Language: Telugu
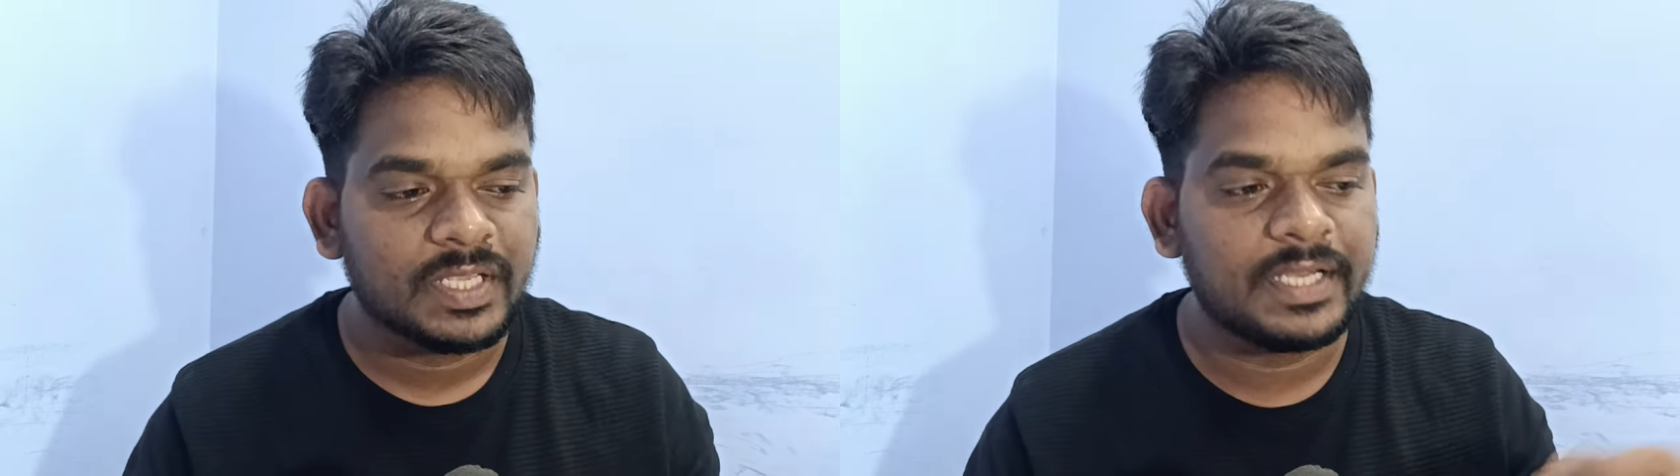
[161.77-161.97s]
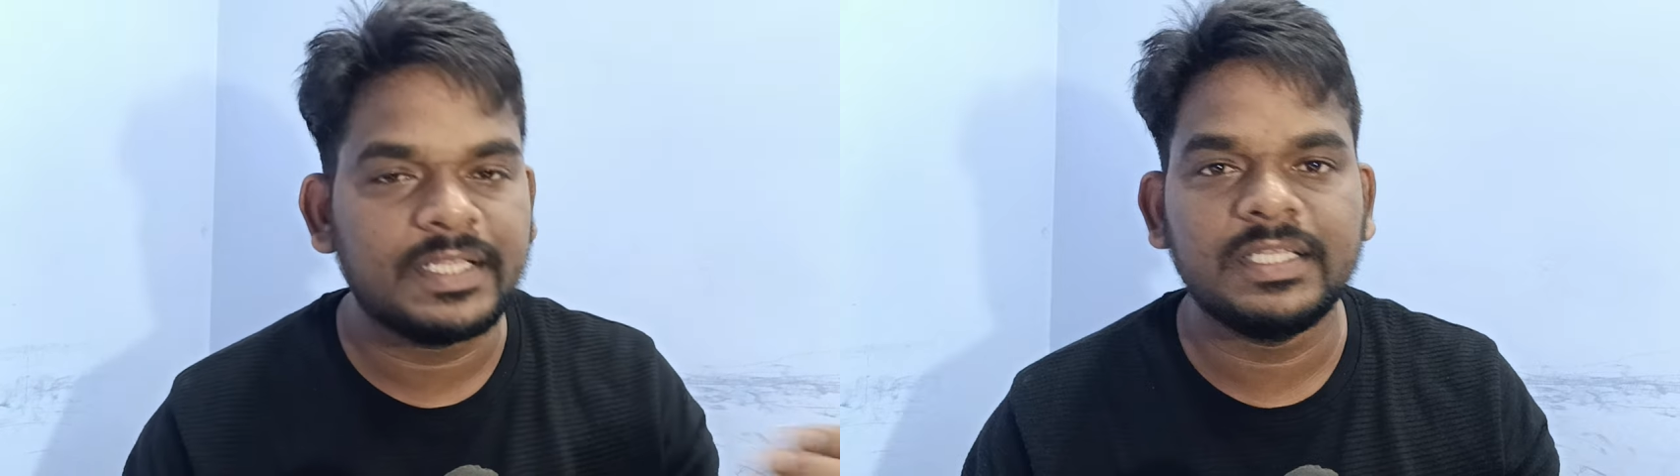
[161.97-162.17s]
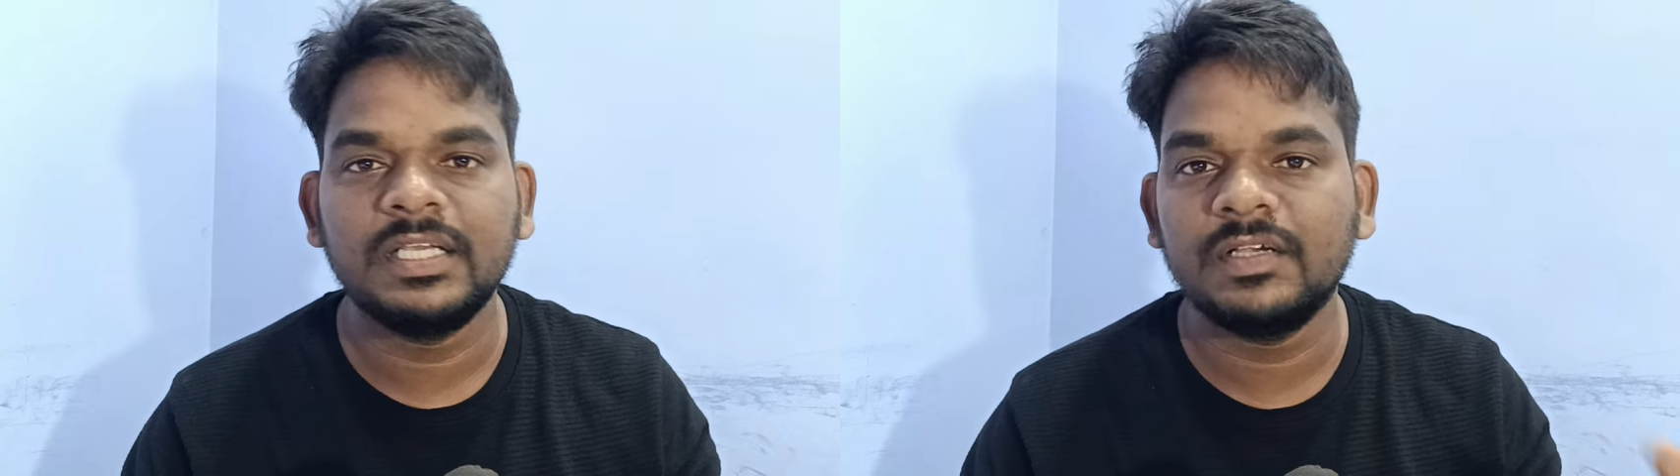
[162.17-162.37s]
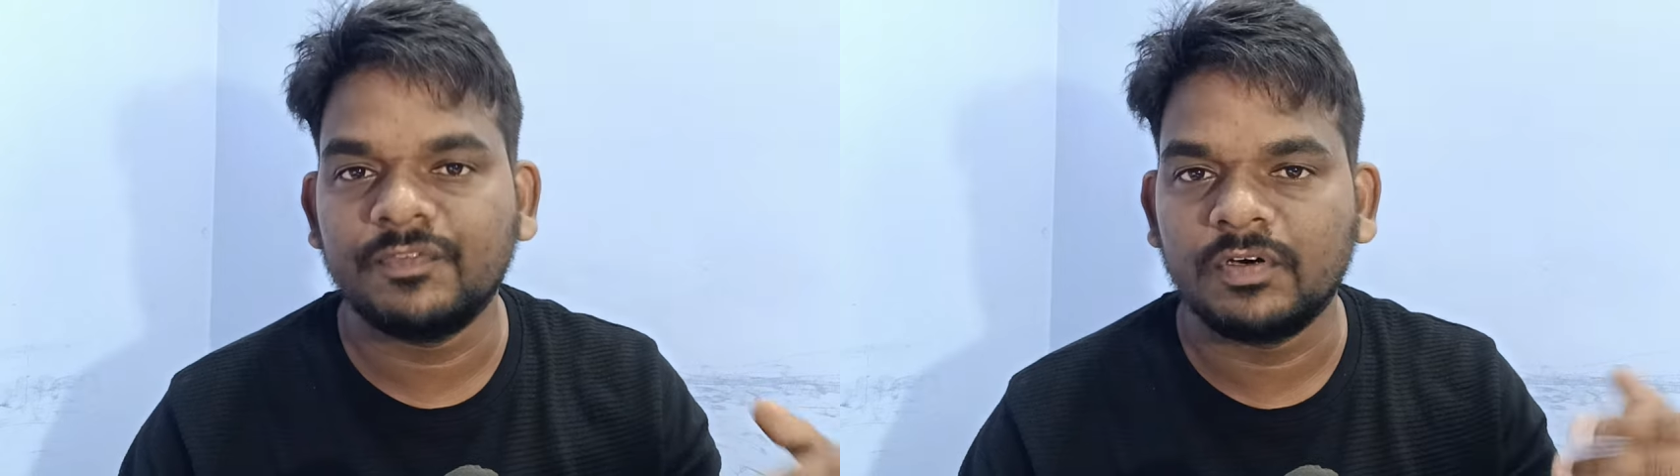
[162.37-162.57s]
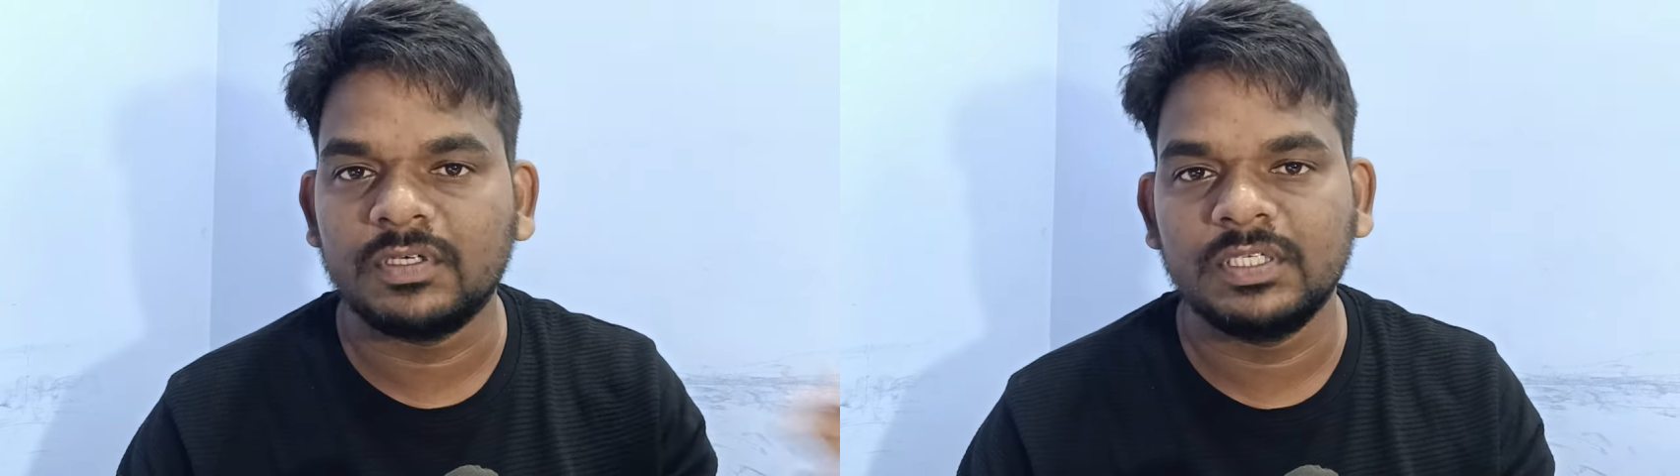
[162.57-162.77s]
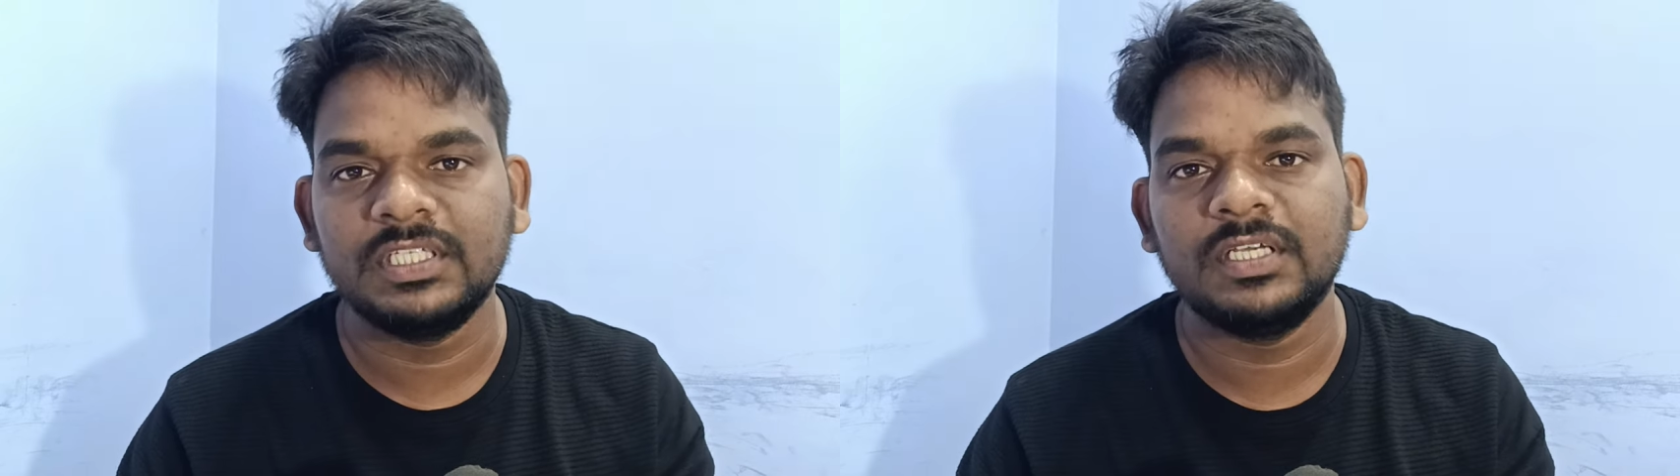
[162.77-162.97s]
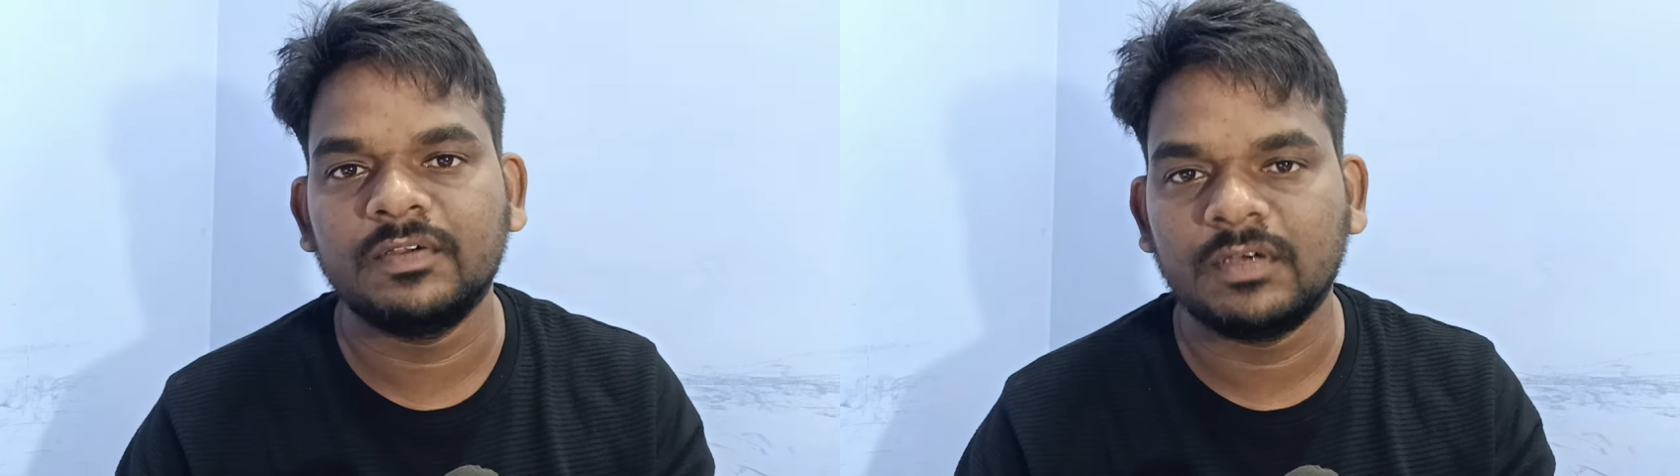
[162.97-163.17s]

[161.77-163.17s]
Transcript: ఏంటిది ఇది